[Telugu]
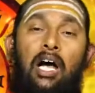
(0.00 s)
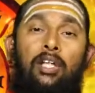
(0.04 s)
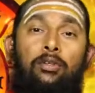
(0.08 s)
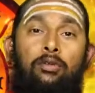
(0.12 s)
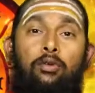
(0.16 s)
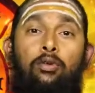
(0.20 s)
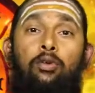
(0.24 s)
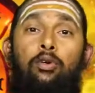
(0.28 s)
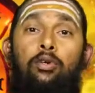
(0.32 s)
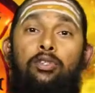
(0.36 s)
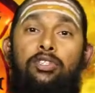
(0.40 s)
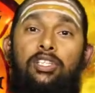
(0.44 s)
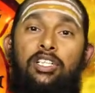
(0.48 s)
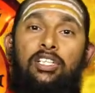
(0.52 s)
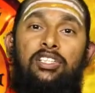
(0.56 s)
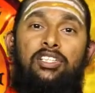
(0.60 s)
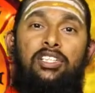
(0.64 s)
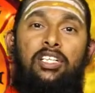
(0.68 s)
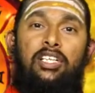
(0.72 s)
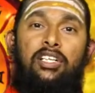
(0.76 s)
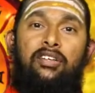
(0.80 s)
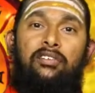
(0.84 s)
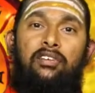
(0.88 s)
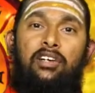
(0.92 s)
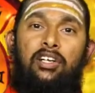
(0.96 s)
అందులో
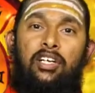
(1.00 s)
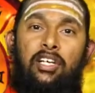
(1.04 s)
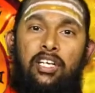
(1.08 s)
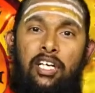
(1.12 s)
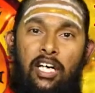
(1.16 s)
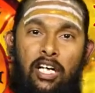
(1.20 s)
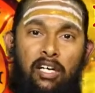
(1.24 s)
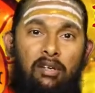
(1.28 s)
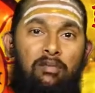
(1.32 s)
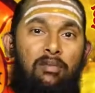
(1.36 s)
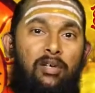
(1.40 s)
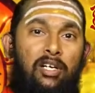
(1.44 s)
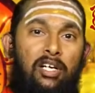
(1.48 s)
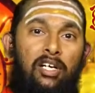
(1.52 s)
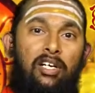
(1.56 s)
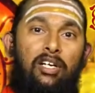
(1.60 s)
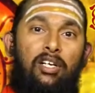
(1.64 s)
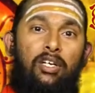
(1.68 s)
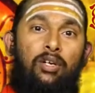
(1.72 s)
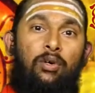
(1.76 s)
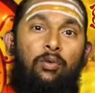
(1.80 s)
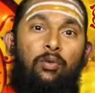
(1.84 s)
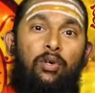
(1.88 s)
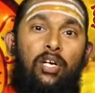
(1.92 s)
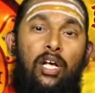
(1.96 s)
చేసేటువంటి
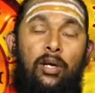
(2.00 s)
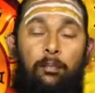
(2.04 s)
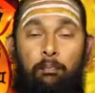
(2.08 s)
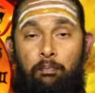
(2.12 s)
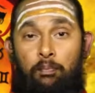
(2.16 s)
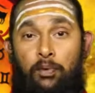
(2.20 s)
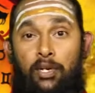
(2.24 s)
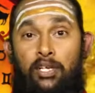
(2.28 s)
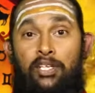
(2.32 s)
కర్మలన్నీ కూడా